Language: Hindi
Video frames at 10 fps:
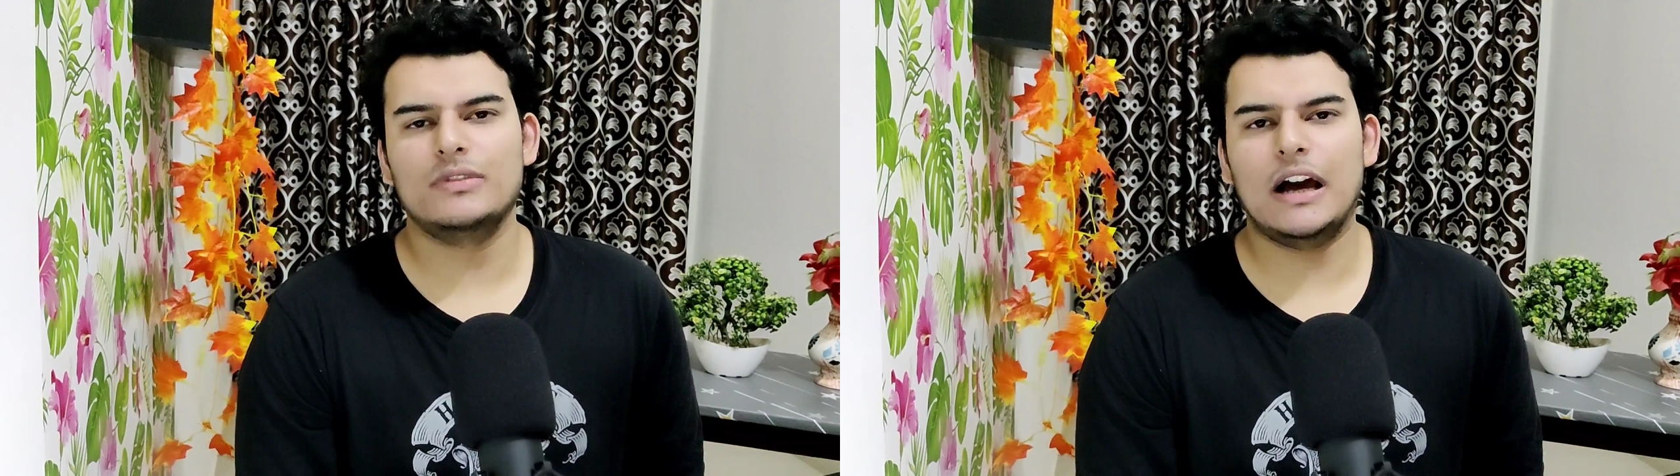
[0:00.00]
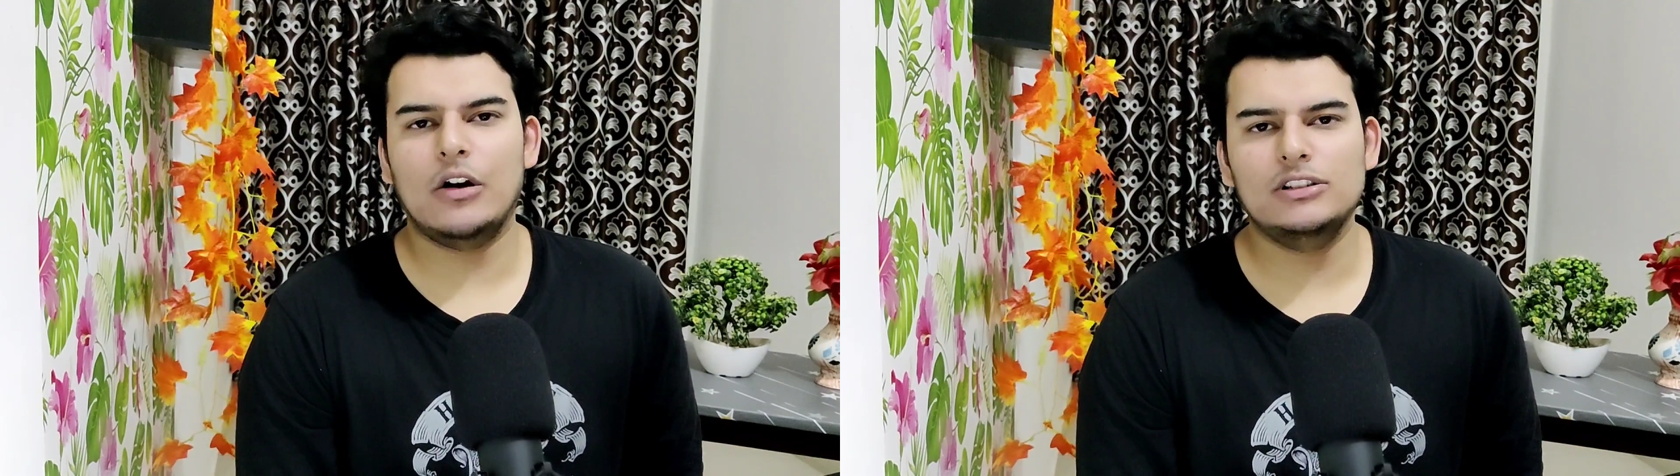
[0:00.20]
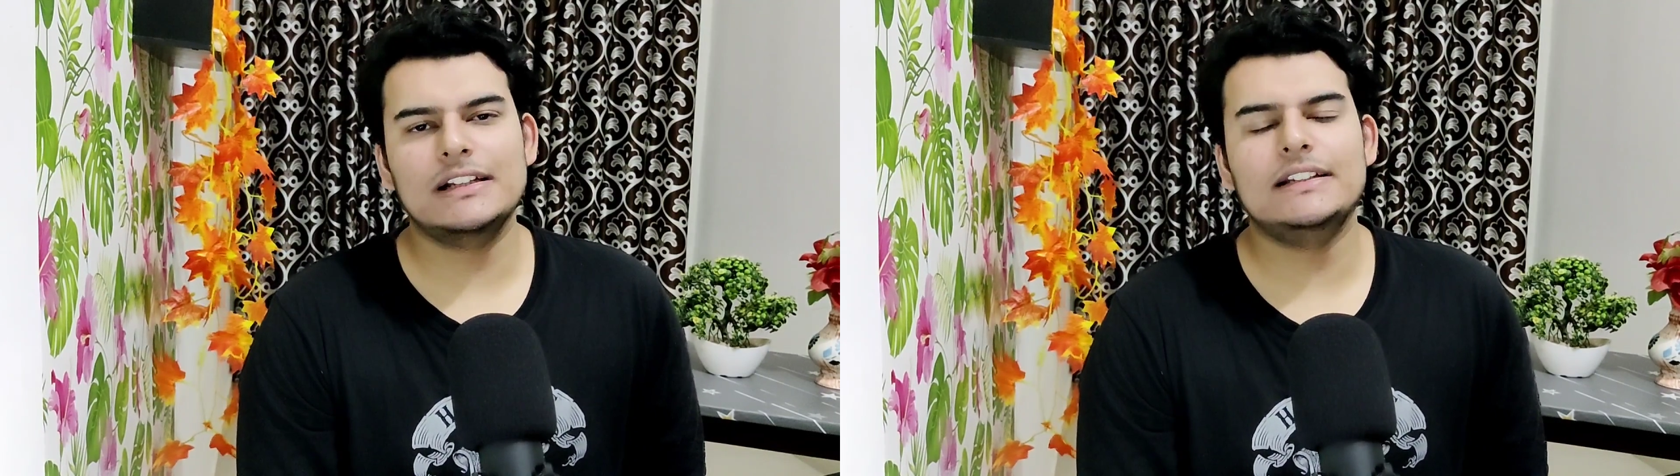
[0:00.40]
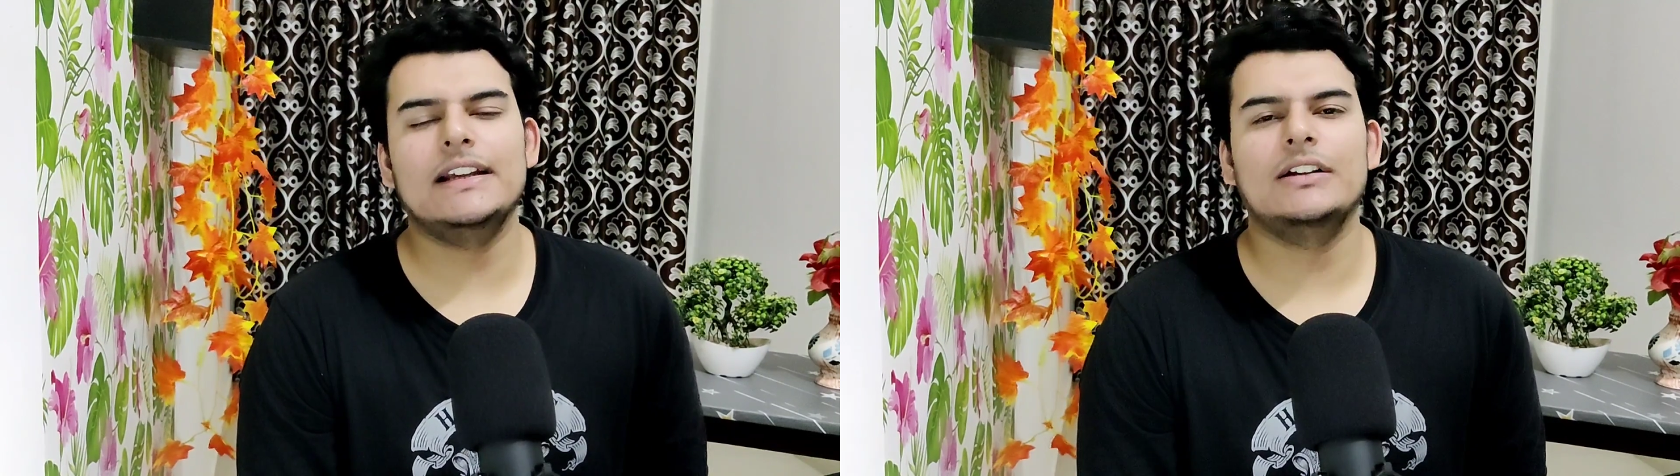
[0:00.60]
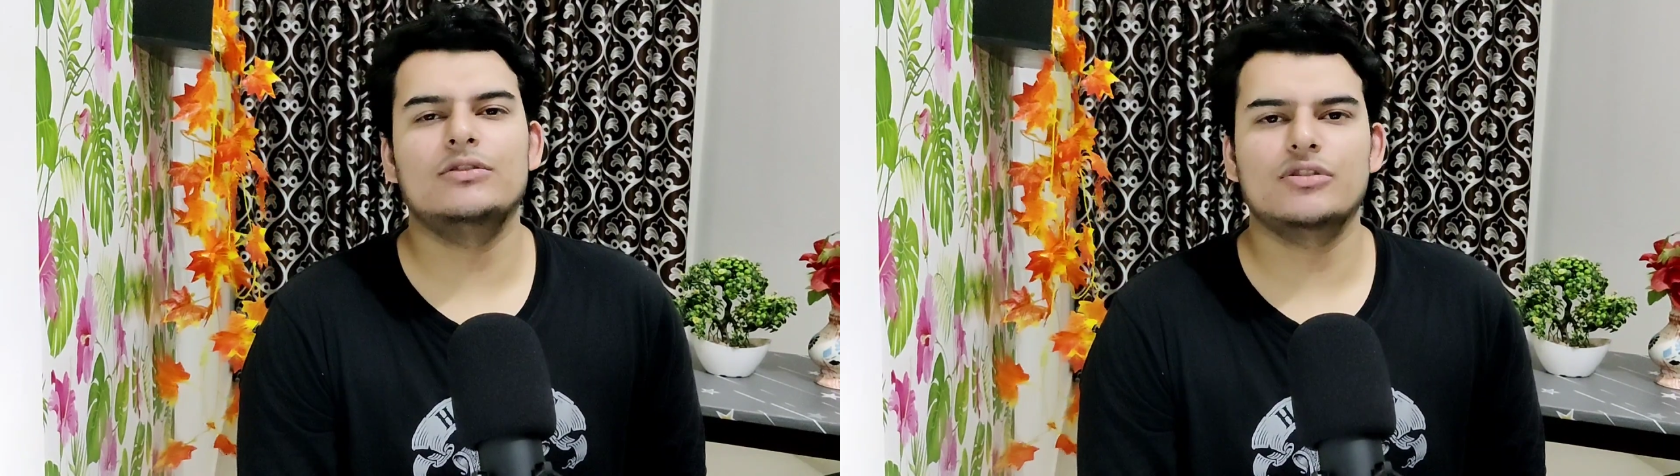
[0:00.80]
कुछ डाउट्स
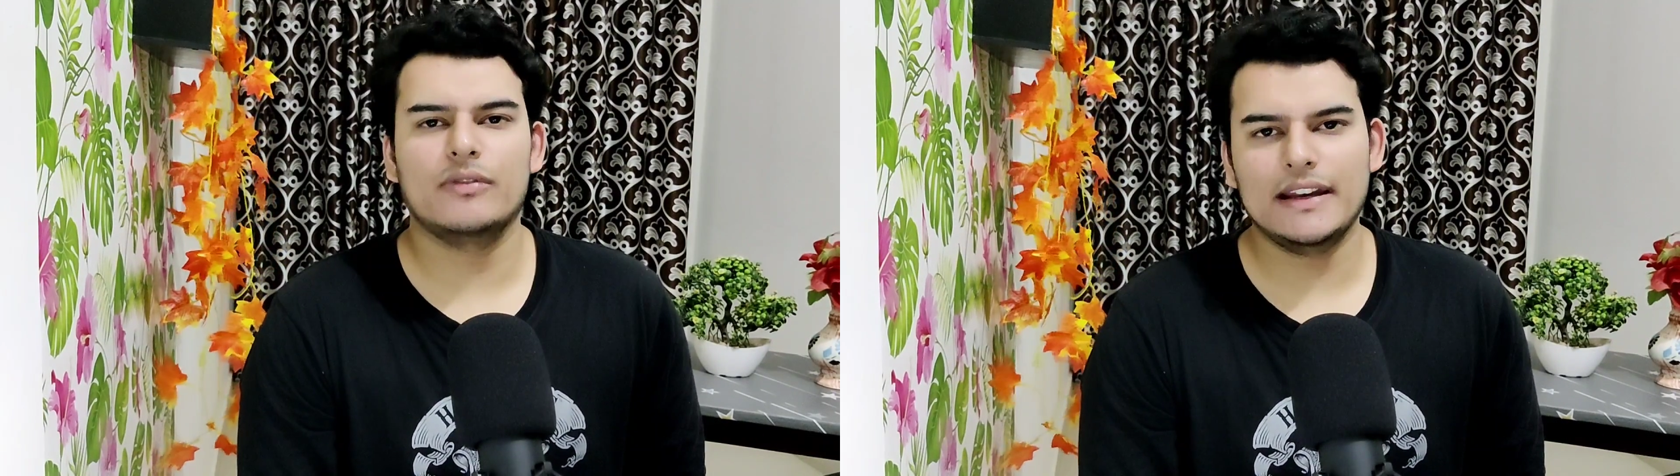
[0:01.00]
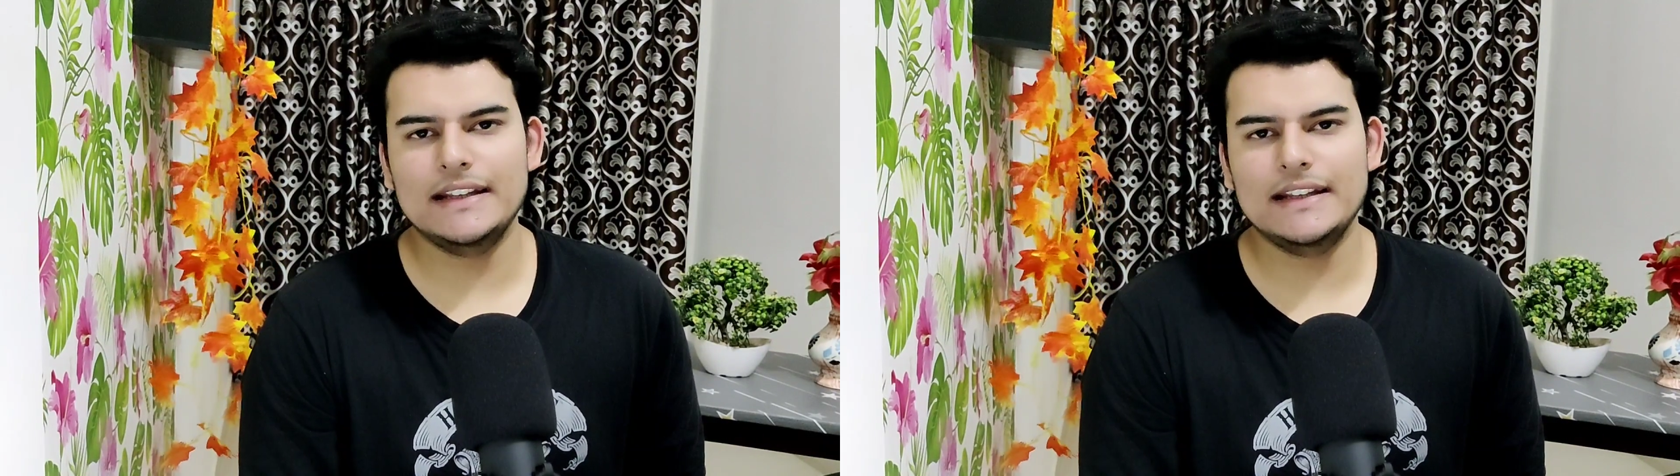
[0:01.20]
रहते हैं कुछ